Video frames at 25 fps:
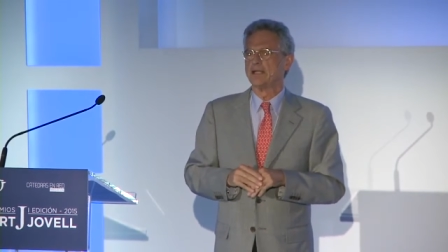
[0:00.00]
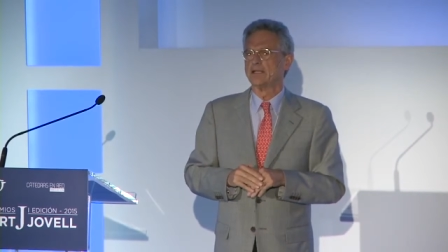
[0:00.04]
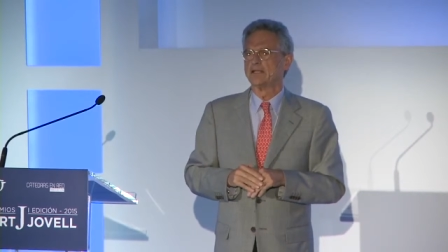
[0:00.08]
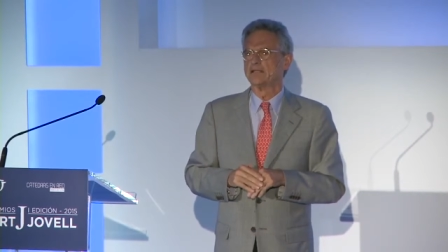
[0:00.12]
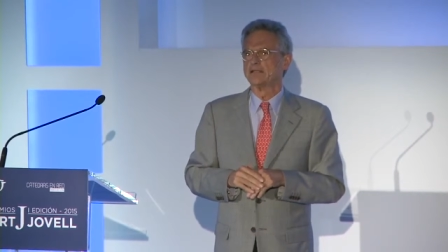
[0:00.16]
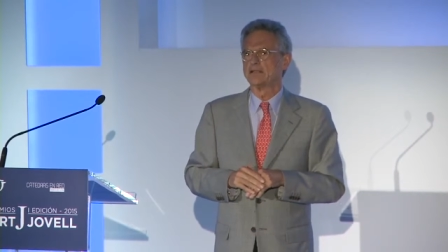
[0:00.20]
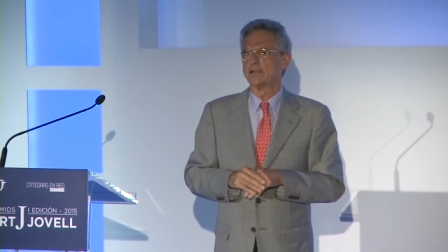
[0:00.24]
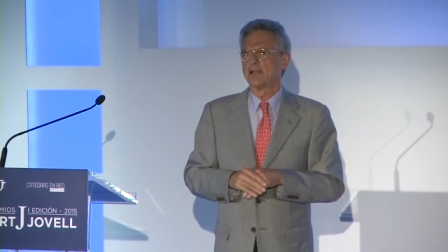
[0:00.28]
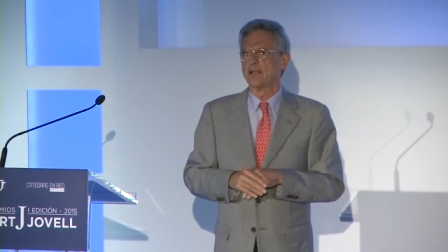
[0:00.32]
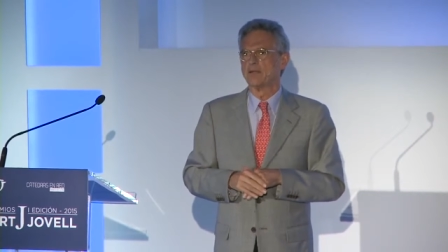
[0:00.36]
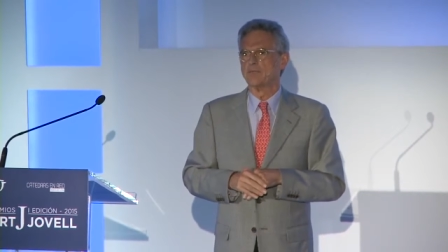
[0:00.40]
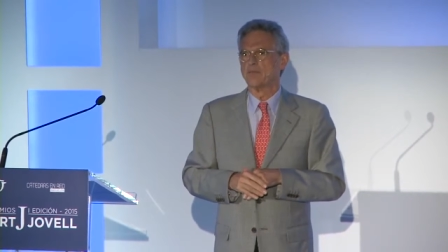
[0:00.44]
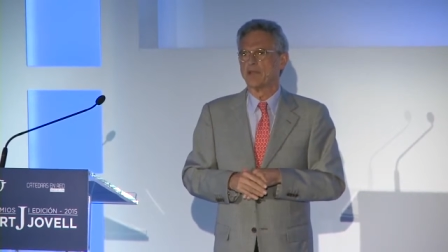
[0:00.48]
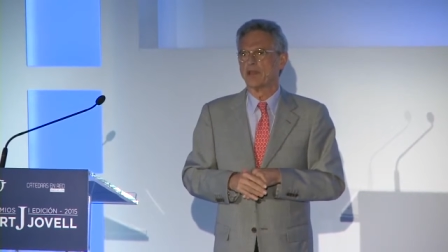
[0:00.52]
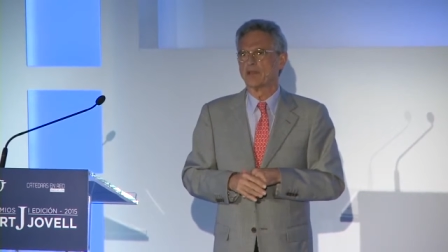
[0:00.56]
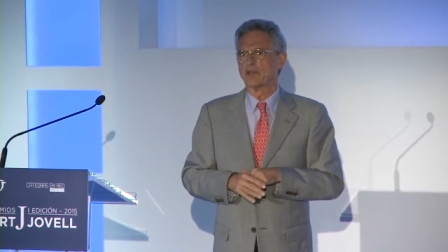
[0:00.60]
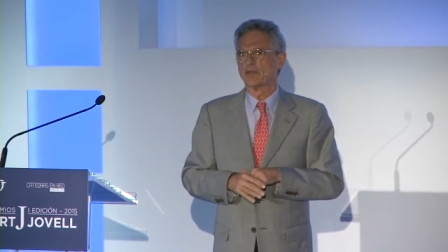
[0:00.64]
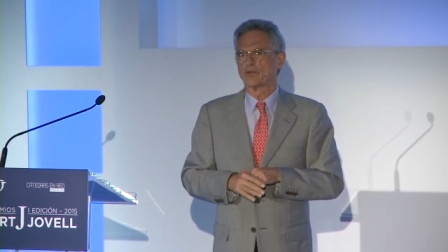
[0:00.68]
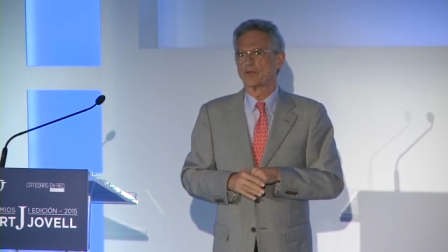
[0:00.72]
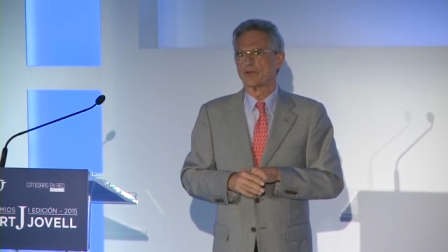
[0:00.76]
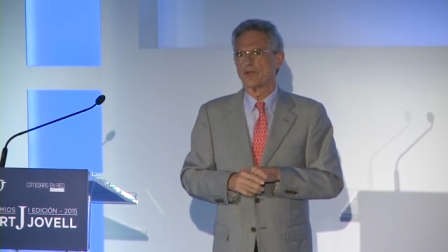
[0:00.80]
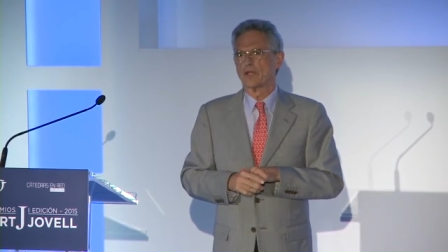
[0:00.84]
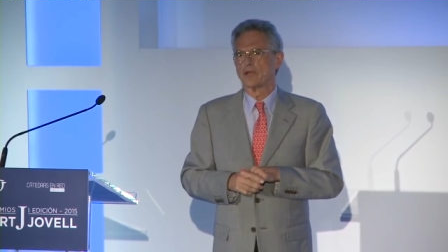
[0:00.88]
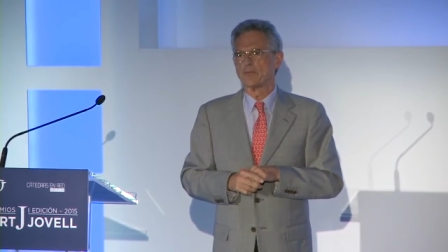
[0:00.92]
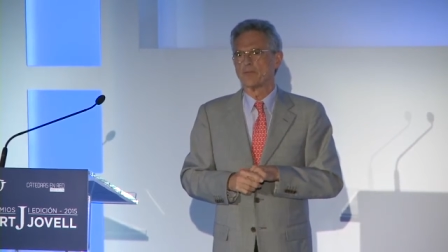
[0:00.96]
entre el
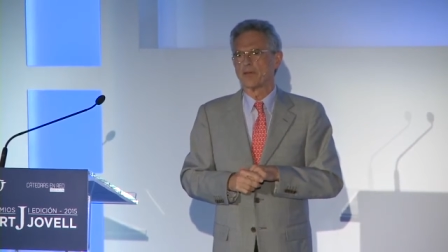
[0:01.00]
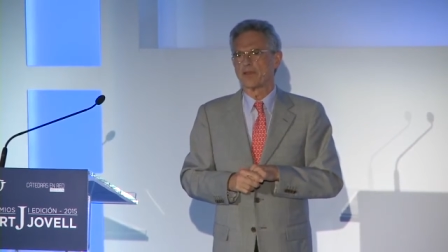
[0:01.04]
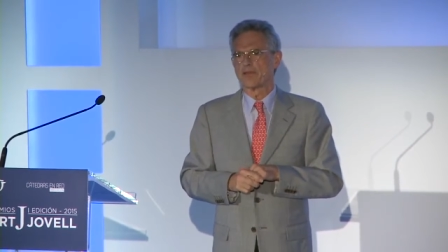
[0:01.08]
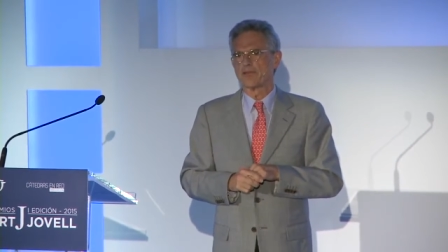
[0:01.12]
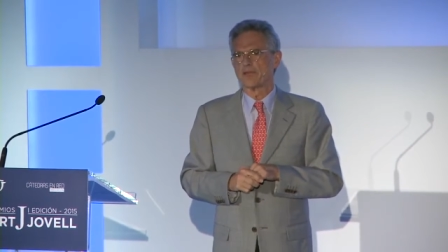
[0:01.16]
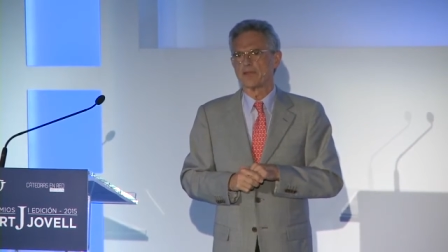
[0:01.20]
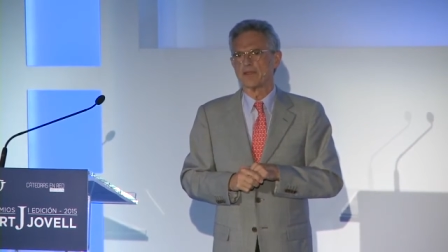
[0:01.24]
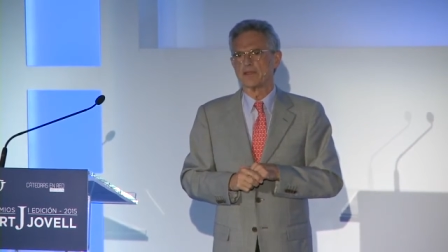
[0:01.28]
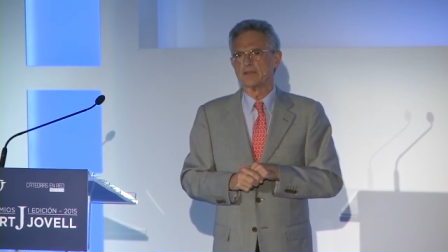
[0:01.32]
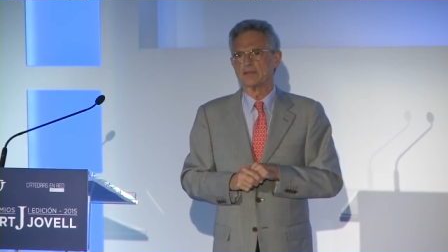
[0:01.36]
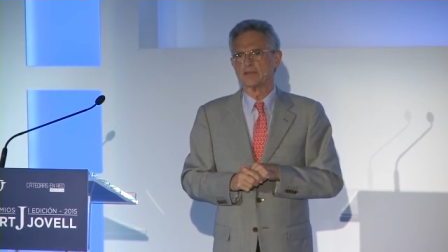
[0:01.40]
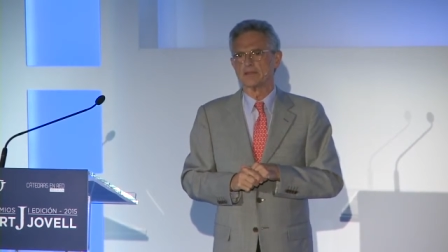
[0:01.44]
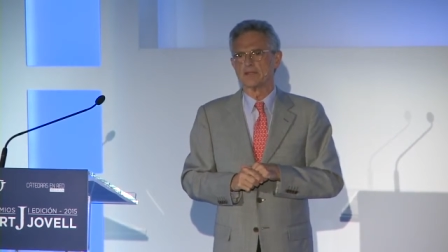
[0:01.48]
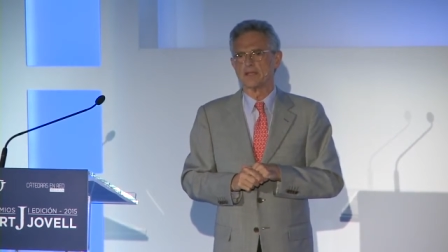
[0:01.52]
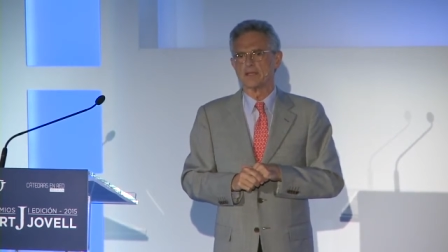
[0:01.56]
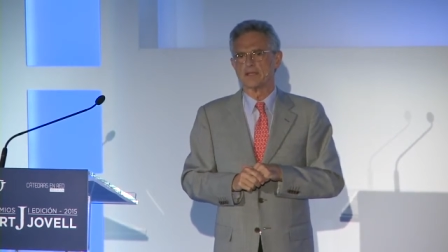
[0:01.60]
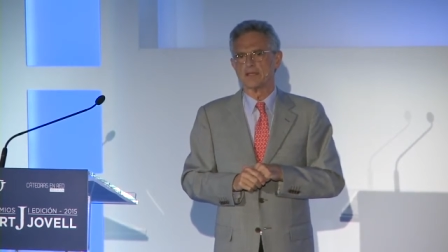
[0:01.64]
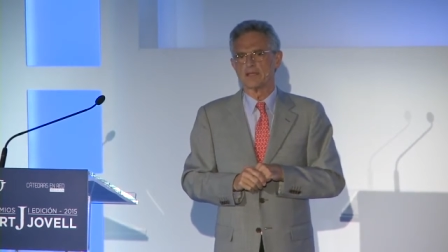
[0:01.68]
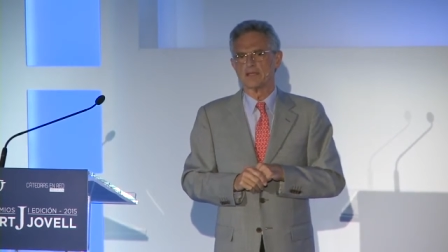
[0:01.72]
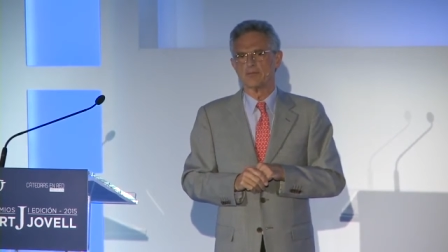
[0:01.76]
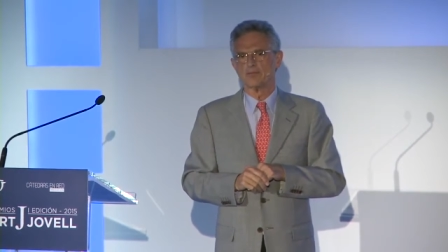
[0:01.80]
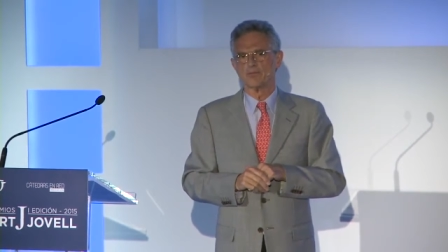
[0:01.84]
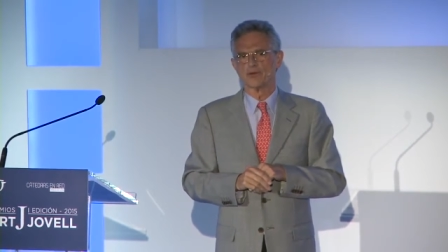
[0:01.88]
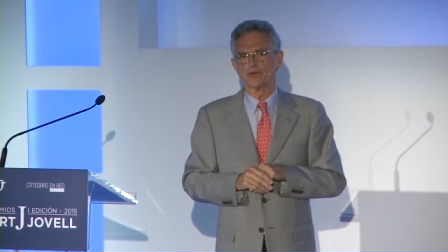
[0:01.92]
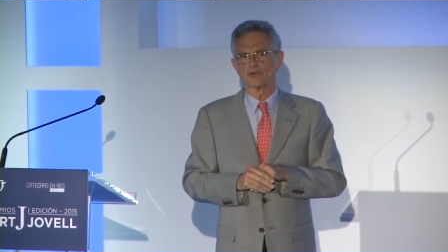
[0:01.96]
médico y el paciente
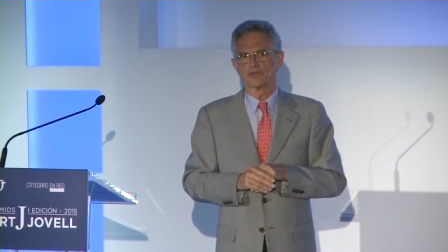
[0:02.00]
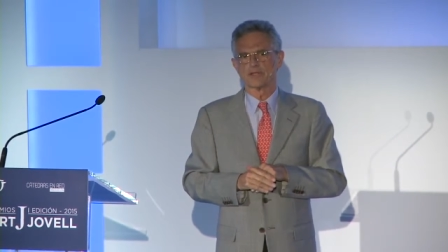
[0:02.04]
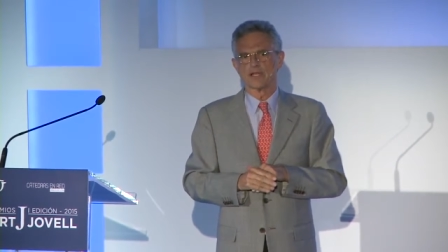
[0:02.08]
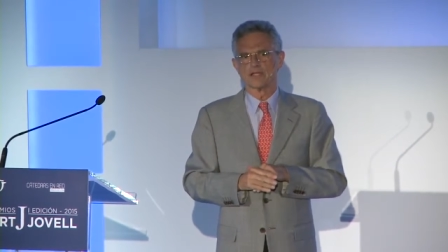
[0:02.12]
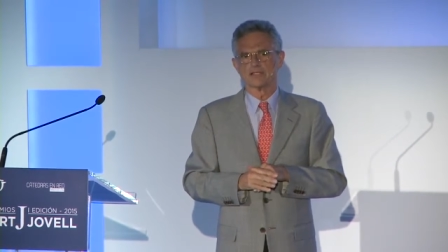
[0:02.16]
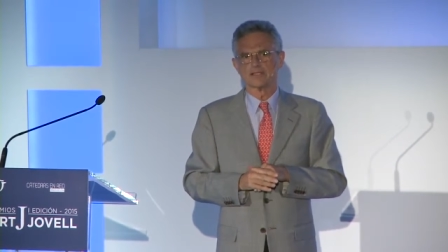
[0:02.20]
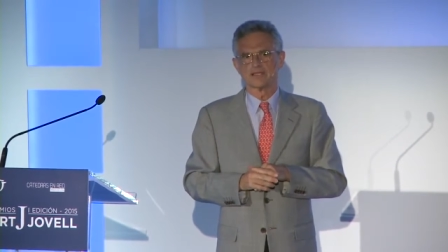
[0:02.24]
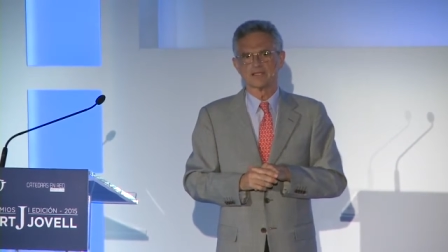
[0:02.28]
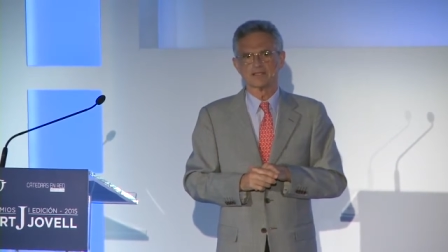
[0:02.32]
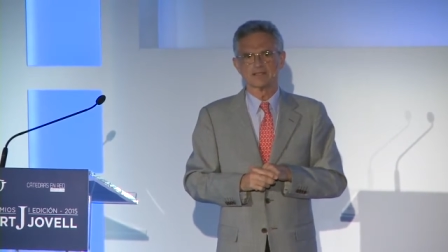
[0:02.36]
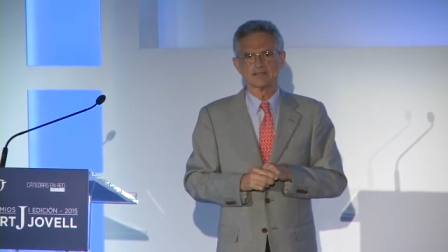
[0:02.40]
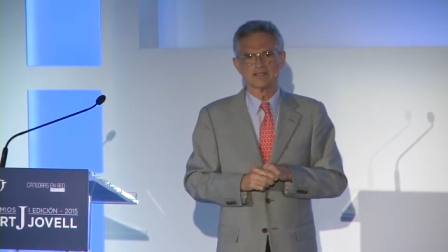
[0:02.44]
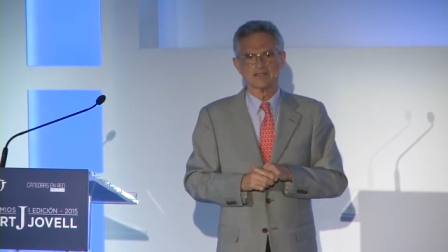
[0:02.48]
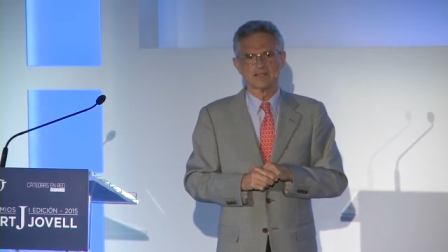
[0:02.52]
importante